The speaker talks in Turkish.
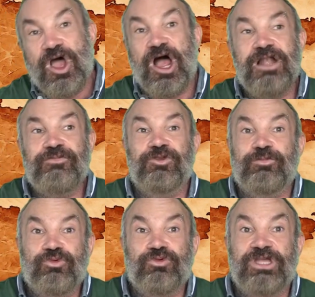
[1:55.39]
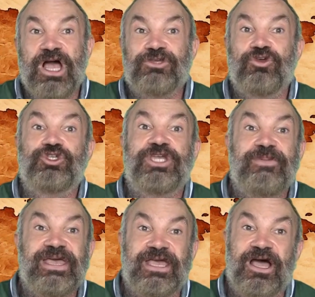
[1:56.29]
Halbuki bu daha
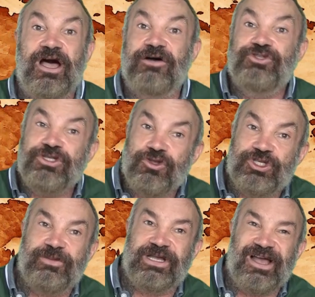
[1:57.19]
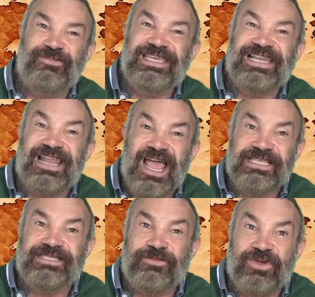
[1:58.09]
göçebe, avcı göçebe kabileler
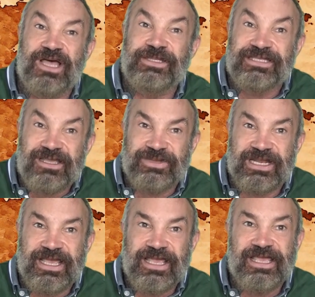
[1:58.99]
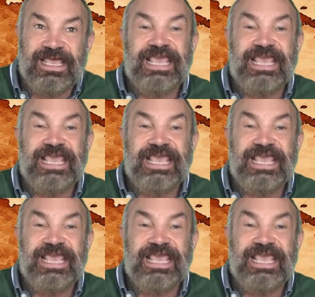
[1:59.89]
zamanında bile